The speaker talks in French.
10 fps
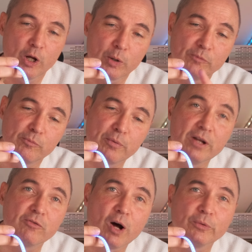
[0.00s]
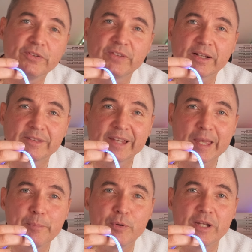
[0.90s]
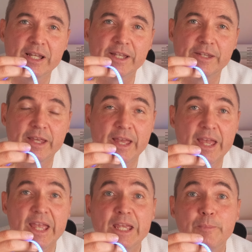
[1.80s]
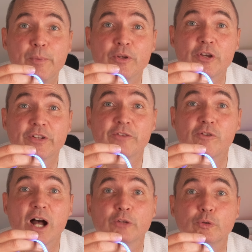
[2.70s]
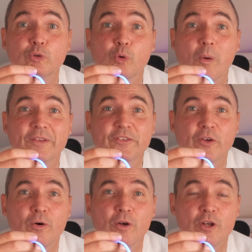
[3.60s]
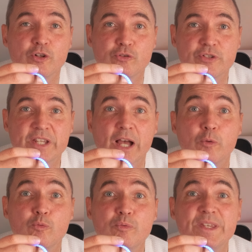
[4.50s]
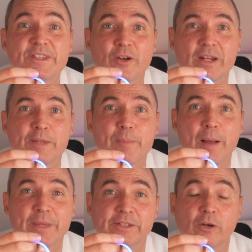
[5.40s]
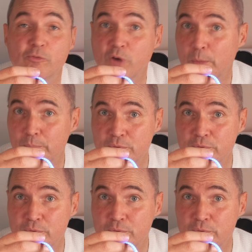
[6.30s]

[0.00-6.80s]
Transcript: Comme vous pouvez le voir, on distingue très peu les LED et il peut y en avoir de 300 jusqu'à 800 LED par mètre, voire